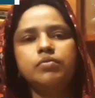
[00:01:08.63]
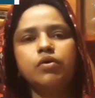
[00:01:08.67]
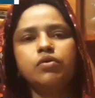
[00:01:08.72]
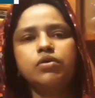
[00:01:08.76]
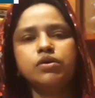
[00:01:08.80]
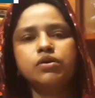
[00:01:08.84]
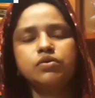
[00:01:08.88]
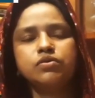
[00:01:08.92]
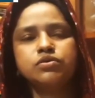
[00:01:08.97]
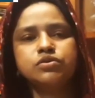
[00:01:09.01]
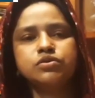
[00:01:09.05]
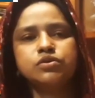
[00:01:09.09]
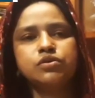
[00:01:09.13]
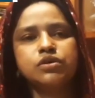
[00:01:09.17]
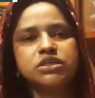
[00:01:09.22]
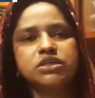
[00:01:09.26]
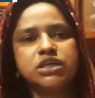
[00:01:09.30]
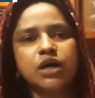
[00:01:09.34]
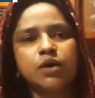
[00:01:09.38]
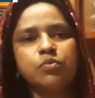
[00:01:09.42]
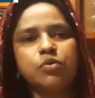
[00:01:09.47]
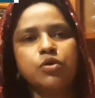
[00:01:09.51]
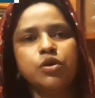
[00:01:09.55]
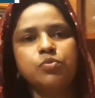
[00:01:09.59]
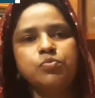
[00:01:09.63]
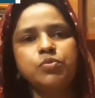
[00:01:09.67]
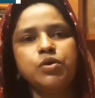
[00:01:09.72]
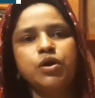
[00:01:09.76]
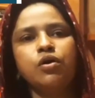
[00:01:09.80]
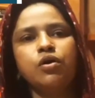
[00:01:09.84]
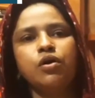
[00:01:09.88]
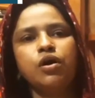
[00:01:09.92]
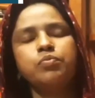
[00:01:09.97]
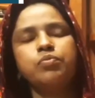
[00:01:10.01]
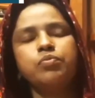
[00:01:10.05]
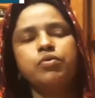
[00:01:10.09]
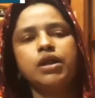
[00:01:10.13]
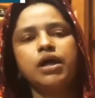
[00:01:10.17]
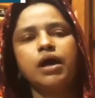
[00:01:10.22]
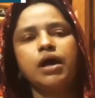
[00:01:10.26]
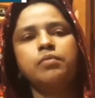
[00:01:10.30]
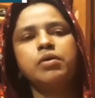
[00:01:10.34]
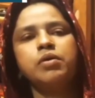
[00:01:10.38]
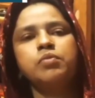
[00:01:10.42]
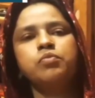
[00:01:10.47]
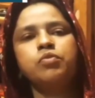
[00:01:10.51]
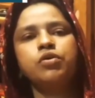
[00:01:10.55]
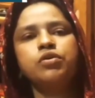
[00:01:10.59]
অনেক কষ্ট করে স্বাবলম্বী হওয়ার পরে
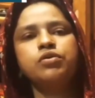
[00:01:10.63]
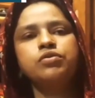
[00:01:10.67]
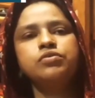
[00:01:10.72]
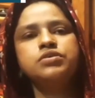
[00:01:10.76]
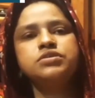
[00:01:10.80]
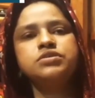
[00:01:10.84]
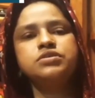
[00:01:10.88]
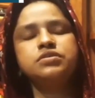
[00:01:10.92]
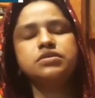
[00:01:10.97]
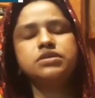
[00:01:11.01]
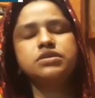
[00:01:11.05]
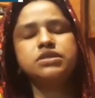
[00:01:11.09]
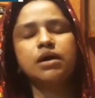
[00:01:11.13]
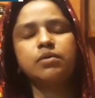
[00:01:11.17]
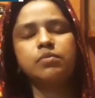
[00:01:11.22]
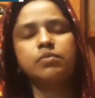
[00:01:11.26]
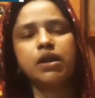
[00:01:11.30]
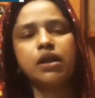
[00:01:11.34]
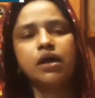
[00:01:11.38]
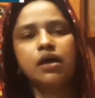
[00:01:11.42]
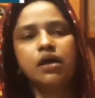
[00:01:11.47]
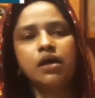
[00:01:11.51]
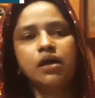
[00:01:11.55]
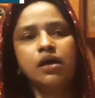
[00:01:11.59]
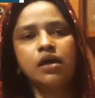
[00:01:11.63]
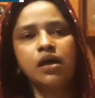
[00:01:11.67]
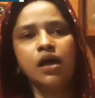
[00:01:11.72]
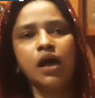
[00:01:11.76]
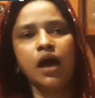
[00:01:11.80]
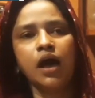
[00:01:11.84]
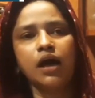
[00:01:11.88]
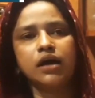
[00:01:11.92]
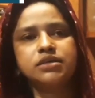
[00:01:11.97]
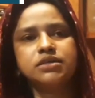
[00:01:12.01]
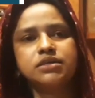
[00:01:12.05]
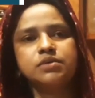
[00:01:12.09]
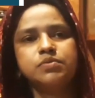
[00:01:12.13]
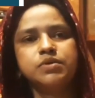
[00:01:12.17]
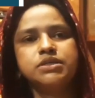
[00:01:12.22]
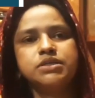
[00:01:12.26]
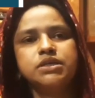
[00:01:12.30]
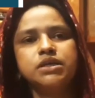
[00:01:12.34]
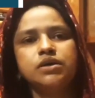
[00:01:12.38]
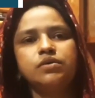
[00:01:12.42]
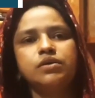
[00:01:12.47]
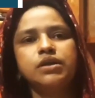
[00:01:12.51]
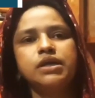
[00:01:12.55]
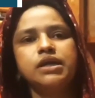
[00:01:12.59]
আমার মনে হয়েছিল যে আমার
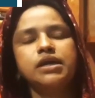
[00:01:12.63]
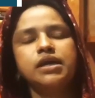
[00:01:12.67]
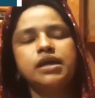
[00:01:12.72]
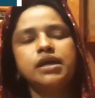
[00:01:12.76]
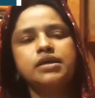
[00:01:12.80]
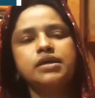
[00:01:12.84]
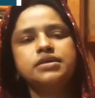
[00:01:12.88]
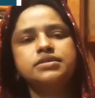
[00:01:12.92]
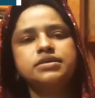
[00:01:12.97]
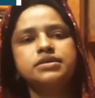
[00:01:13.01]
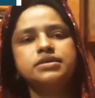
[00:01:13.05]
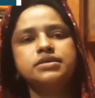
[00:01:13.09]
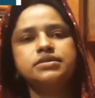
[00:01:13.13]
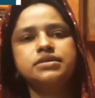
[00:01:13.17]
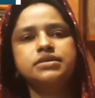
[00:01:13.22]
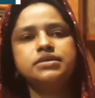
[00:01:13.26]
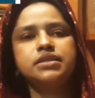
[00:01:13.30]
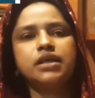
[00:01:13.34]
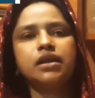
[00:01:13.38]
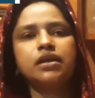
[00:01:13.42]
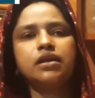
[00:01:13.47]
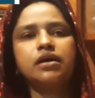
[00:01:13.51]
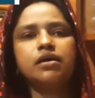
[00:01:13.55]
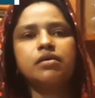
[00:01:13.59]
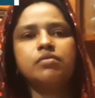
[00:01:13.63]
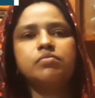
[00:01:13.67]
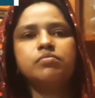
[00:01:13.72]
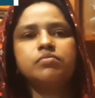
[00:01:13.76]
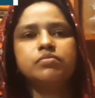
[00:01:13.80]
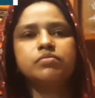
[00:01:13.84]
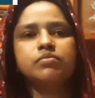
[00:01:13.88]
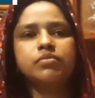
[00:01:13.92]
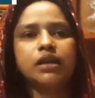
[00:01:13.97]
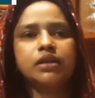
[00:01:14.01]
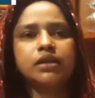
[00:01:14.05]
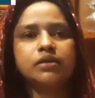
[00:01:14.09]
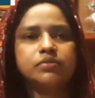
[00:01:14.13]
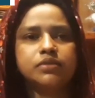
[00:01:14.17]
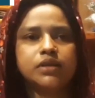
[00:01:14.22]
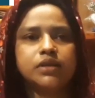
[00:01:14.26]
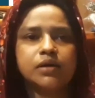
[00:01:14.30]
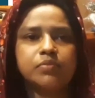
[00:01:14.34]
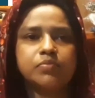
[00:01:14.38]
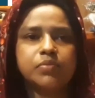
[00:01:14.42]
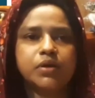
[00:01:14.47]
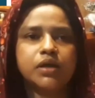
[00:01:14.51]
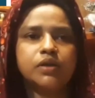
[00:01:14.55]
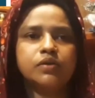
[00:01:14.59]
আশেপাশে অনেকেই আছে যে তারা বাড়ি
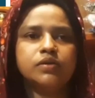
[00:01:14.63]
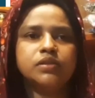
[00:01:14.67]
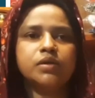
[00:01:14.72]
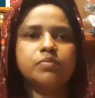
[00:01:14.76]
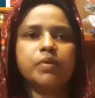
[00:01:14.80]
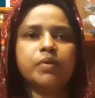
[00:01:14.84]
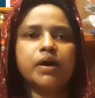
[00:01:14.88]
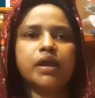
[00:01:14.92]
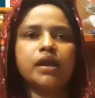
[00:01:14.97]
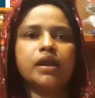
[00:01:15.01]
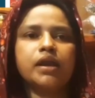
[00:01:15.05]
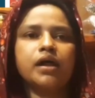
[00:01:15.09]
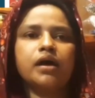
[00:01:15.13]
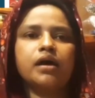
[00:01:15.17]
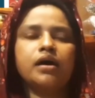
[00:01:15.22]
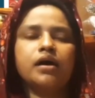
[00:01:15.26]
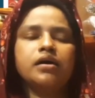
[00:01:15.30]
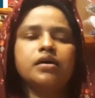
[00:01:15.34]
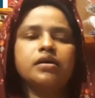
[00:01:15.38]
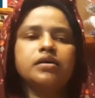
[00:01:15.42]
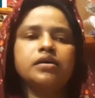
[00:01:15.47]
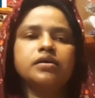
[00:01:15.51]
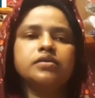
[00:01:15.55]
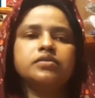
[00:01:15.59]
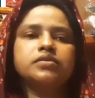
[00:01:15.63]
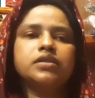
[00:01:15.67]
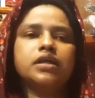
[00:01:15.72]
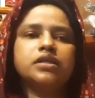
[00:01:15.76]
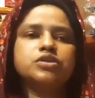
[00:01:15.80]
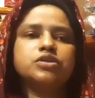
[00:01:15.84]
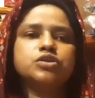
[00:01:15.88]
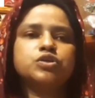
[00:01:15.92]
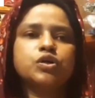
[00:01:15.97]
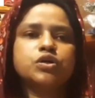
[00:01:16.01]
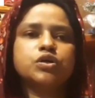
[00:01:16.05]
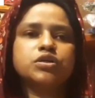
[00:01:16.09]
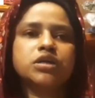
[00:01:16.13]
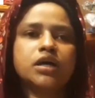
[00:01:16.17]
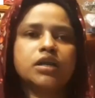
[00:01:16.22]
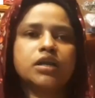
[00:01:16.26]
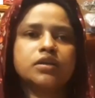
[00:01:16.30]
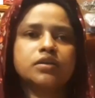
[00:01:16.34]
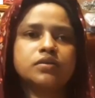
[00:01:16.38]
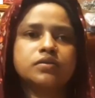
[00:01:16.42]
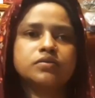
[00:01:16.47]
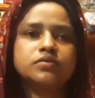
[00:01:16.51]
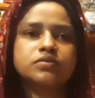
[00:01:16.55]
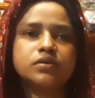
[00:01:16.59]
থেকে বের হতে পারে না কিন্তু তাদের সংসার
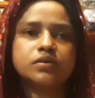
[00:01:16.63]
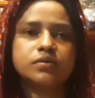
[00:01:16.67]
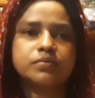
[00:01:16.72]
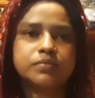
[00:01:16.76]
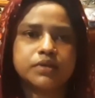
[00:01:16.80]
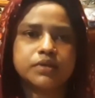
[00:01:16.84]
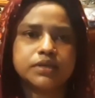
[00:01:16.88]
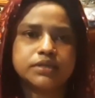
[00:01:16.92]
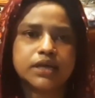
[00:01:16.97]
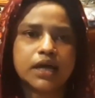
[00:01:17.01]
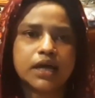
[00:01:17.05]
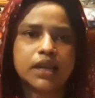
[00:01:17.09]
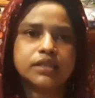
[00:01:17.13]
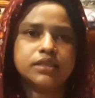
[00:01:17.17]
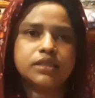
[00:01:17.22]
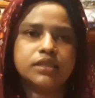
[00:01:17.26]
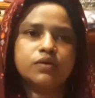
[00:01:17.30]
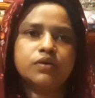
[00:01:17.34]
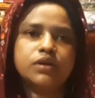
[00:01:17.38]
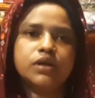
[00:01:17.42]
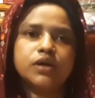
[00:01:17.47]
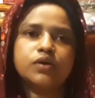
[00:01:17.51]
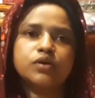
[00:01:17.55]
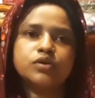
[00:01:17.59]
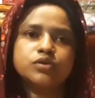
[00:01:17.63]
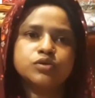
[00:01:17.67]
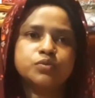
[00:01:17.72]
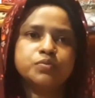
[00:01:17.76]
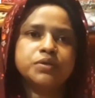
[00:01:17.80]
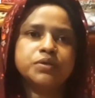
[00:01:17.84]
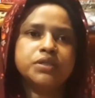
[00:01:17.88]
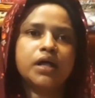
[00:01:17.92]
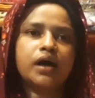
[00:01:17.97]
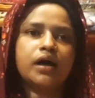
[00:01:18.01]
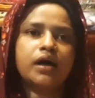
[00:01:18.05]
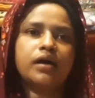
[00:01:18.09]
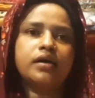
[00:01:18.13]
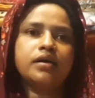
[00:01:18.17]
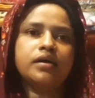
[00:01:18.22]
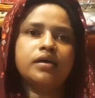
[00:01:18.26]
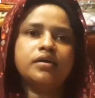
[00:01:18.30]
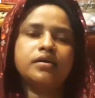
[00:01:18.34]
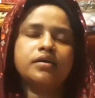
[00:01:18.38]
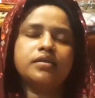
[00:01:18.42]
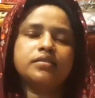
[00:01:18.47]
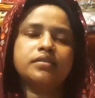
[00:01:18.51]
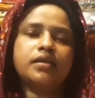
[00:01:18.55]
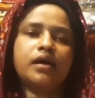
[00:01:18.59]
চালাতে অনেক অসুবিধা
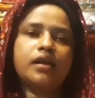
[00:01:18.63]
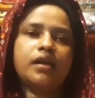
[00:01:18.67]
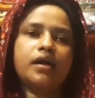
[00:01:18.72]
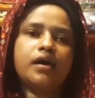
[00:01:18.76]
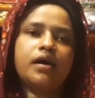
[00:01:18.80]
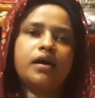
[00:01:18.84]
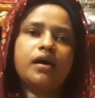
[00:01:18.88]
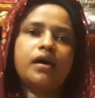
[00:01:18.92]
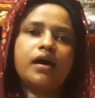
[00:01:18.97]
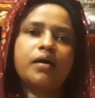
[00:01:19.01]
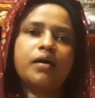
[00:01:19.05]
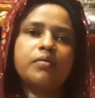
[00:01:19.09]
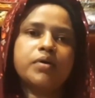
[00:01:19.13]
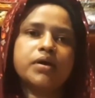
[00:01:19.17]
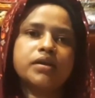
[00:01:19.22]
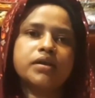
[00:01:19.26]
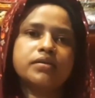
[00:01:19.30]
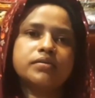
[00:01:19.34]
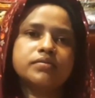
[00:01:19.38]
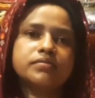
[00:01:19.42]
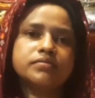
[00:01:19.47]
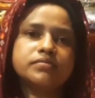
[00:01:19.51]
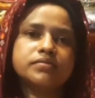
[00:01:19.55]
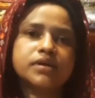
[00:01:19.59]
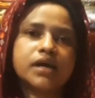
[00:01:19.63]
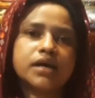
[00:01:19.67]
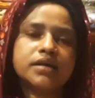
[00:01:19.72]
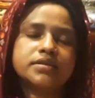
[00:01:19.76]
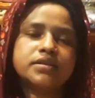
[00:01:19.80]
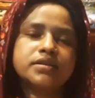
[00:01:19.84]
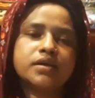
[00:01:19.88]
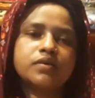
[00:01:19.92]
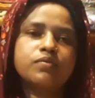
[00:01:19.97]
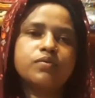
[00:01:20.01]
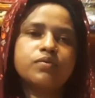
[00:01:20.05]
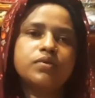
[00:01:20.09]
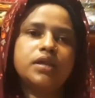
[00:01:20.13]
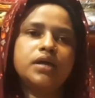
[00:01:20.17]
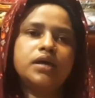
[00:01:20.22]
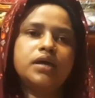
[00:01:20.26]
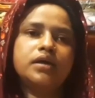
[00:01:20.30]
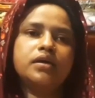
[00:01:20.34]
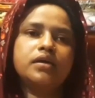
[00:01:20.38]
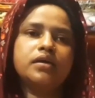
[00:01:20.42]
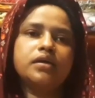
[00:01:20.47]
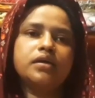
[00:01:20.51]
তারা আমার কাজটা করলে